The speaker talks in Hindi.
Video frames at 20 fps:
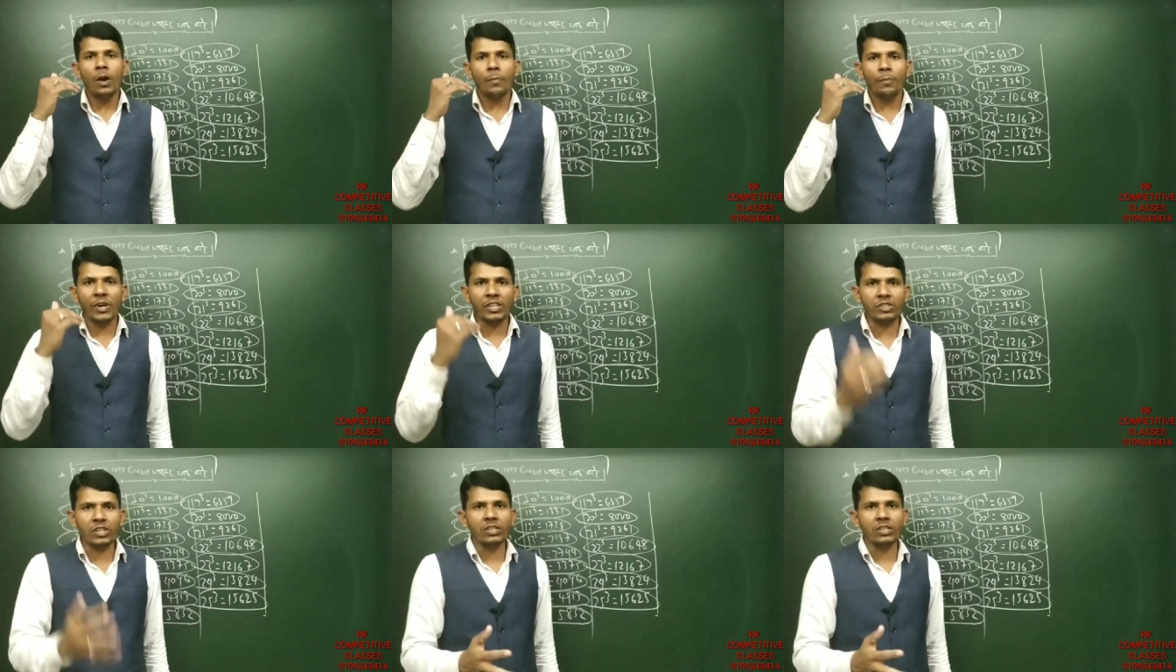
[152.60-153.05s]

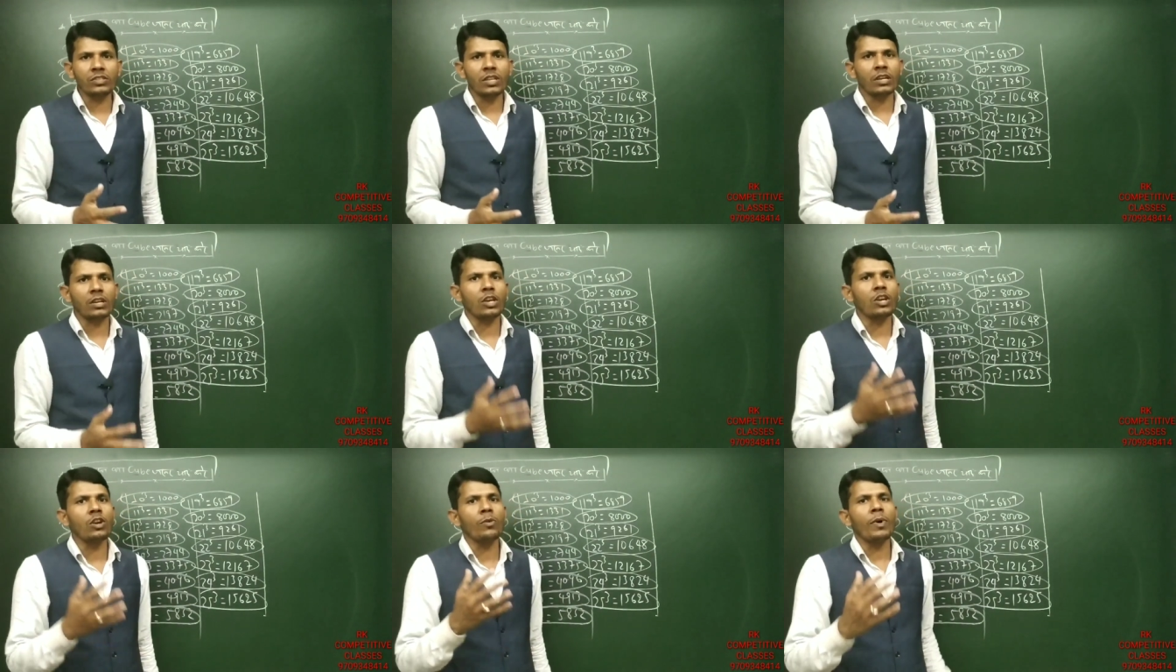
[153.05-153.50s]
पच्चीस
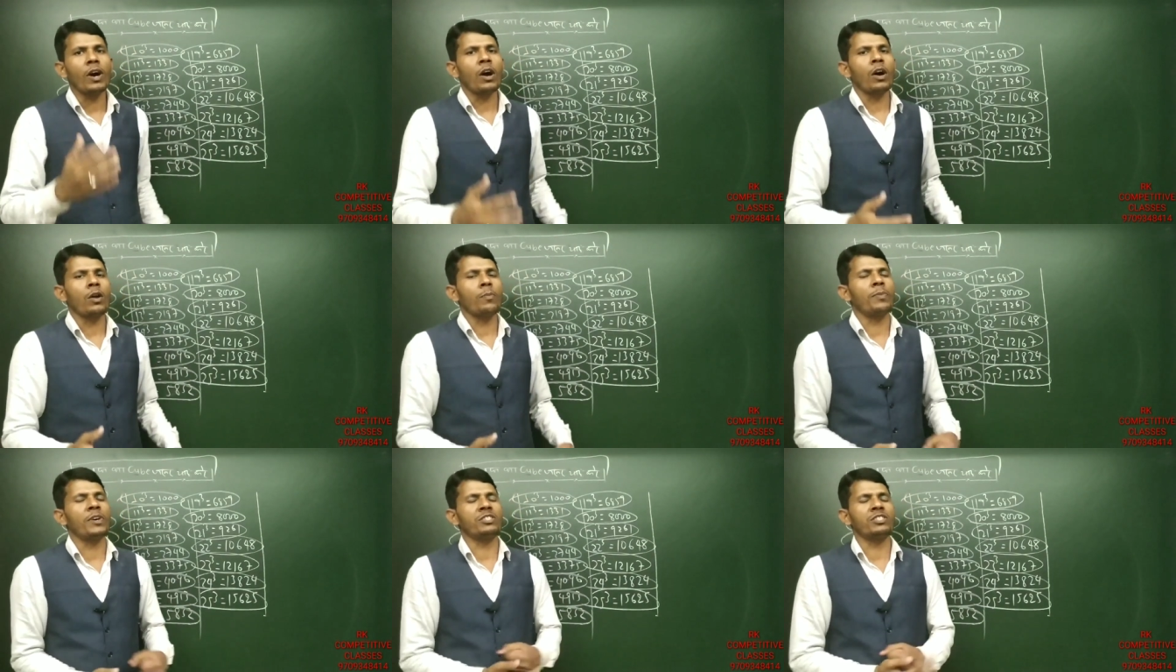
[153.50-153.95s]
तक क्यूब
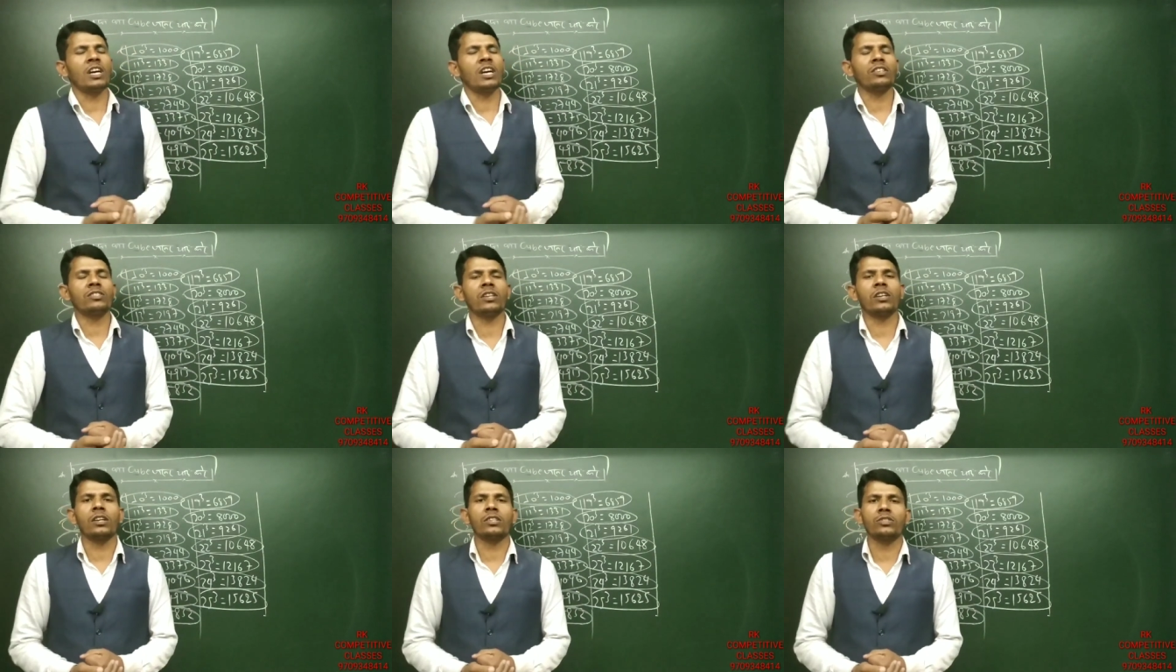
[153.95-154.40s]
और
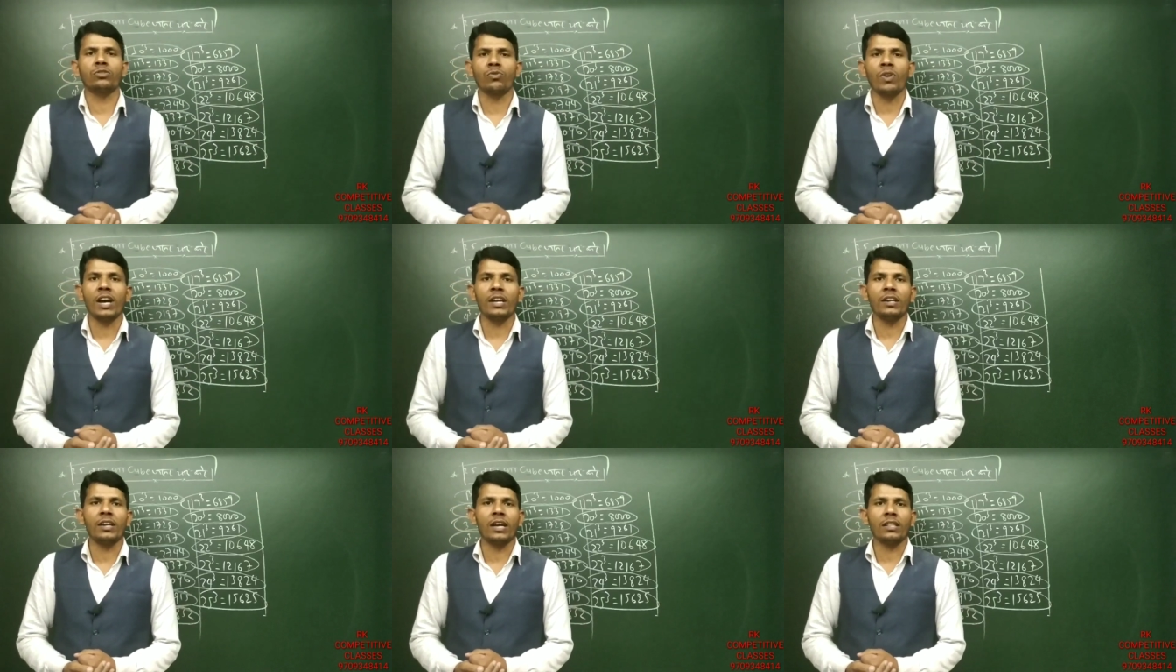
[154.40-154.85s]
पचास तक
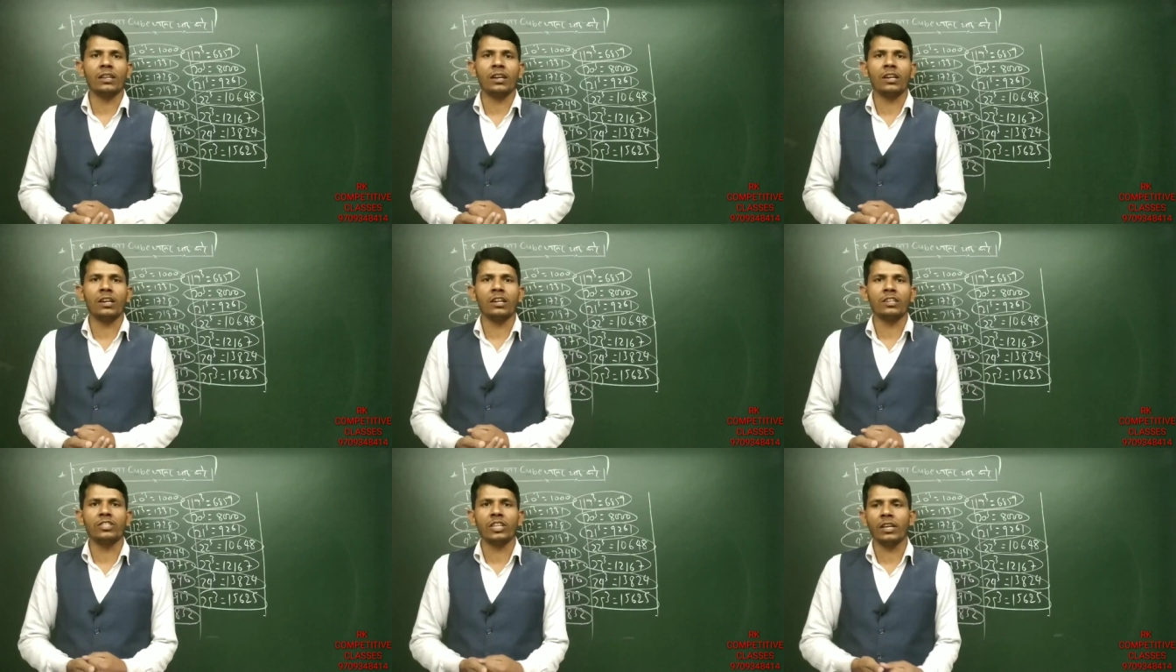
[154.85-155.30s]
स्क्वायर याद
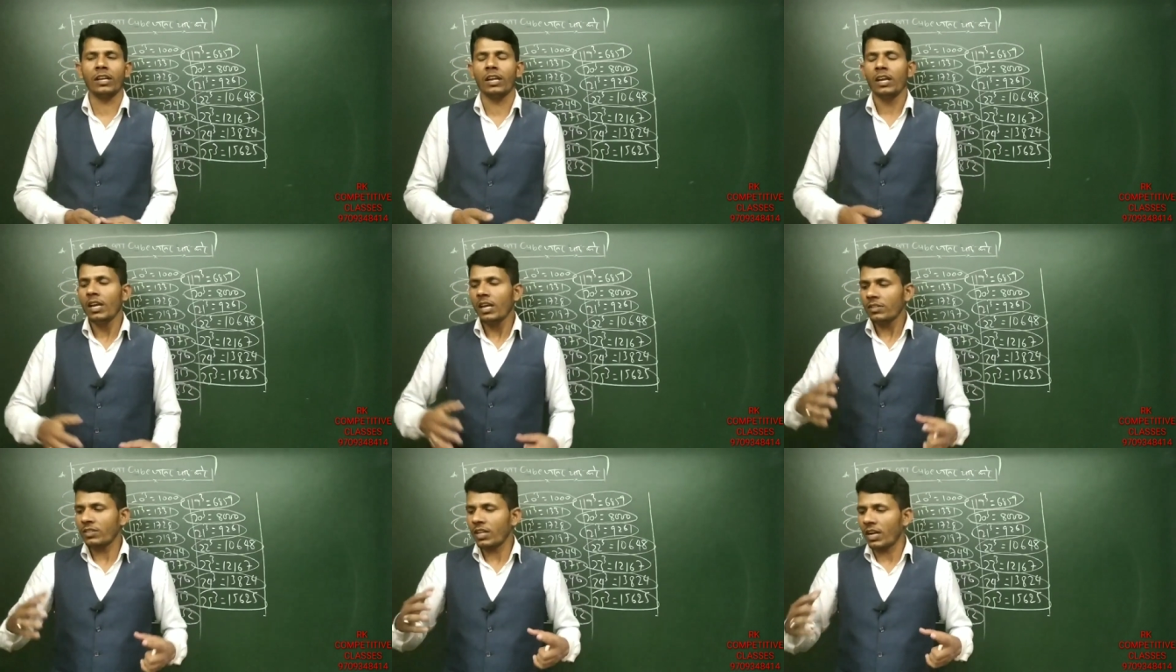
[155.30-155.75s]
रहना चाहिए
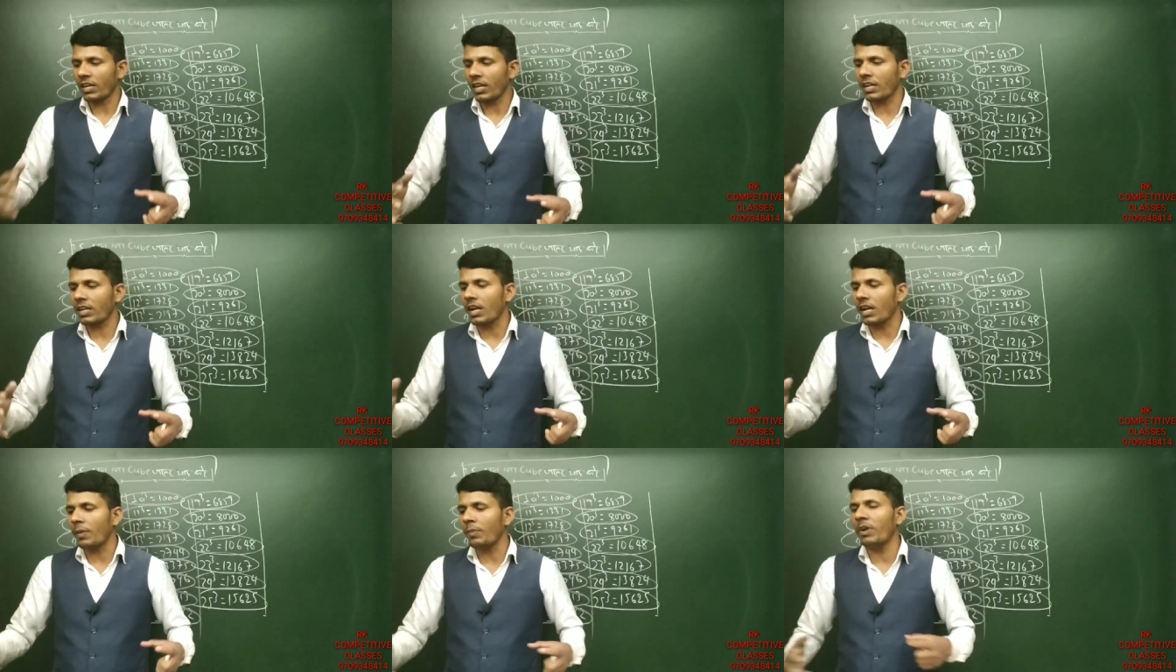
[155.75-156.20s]
ताकि
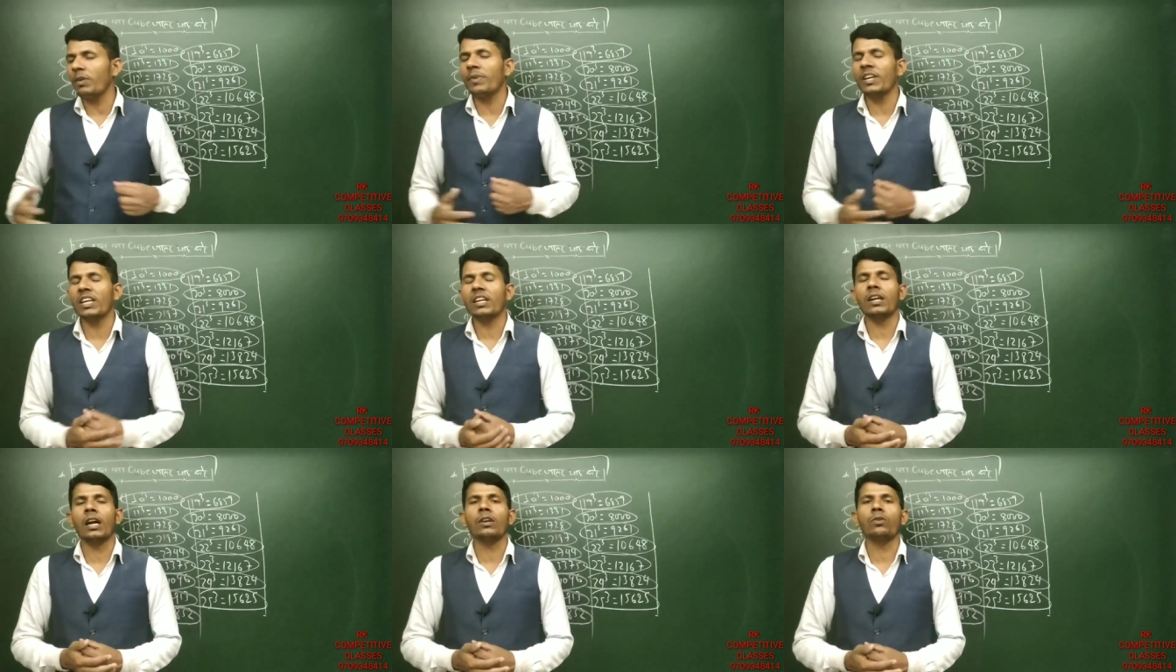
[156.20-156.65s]
कभी भी
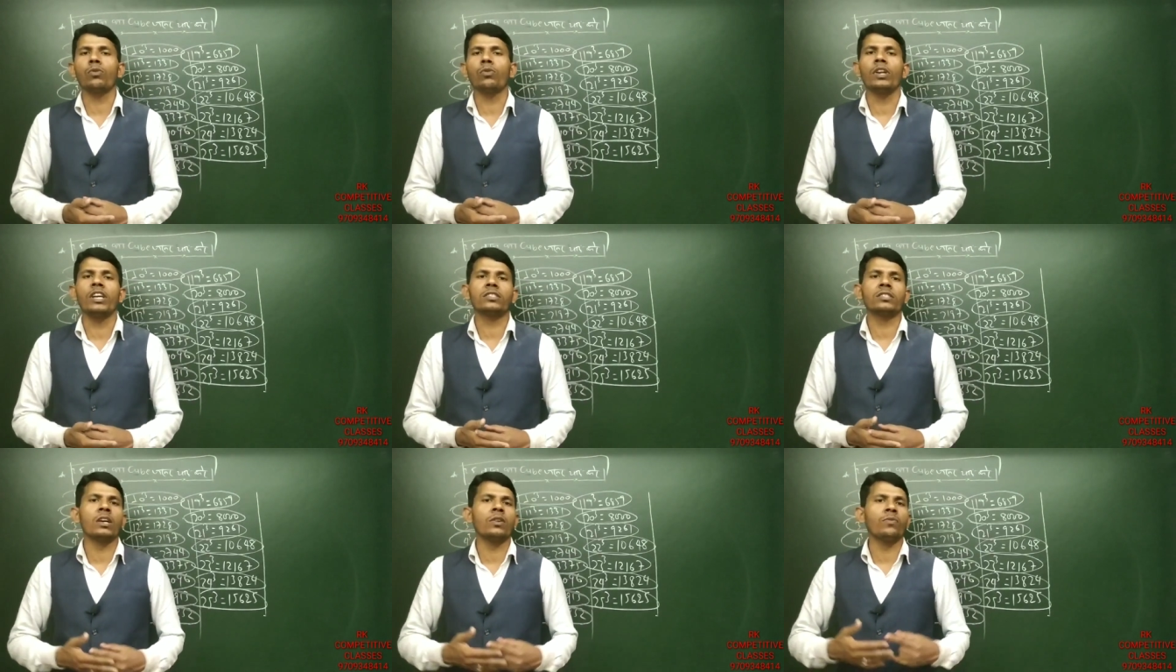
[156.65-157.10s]

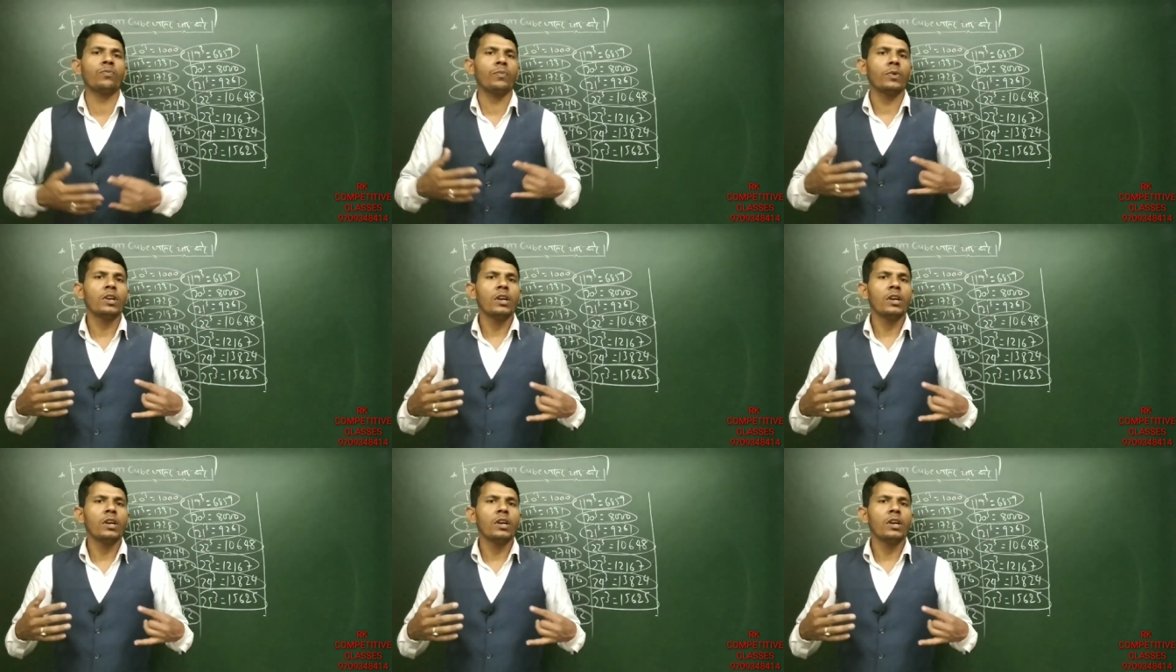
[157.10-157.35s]
कैलकुलेशन